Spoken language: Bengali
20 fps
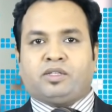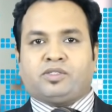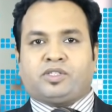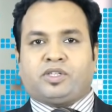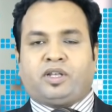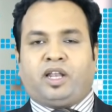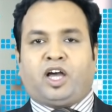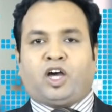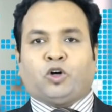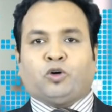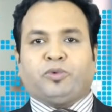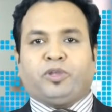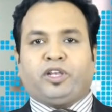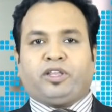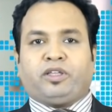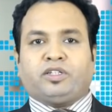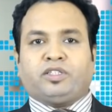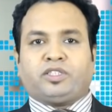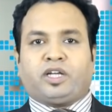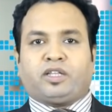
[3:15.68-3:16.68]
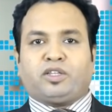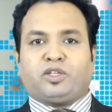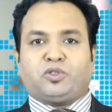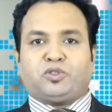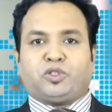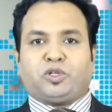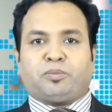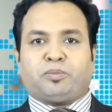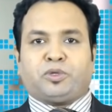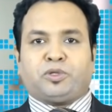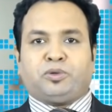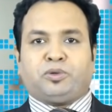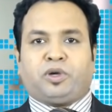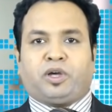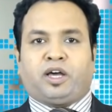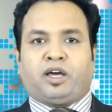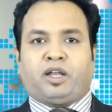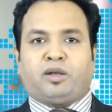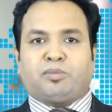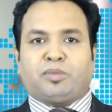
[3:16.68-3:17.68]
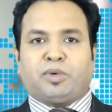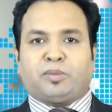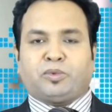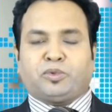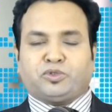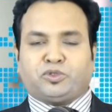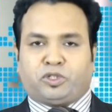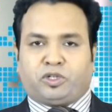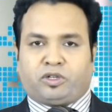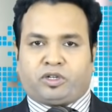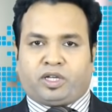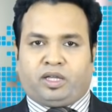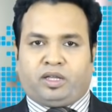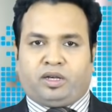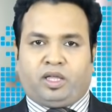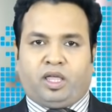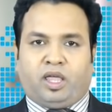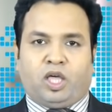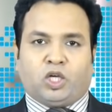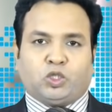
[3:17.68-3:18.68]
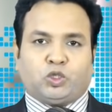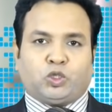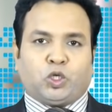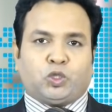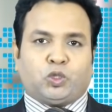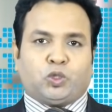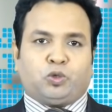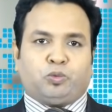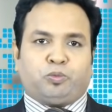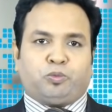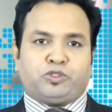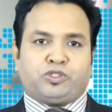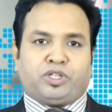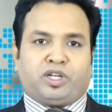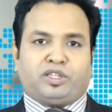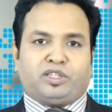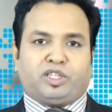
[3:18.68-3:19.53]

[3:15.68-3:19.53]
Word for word: জেলা আওয়ামী লীগের সাধারণ সম্পাদক আল মামুন সরকার সদর উপজেলা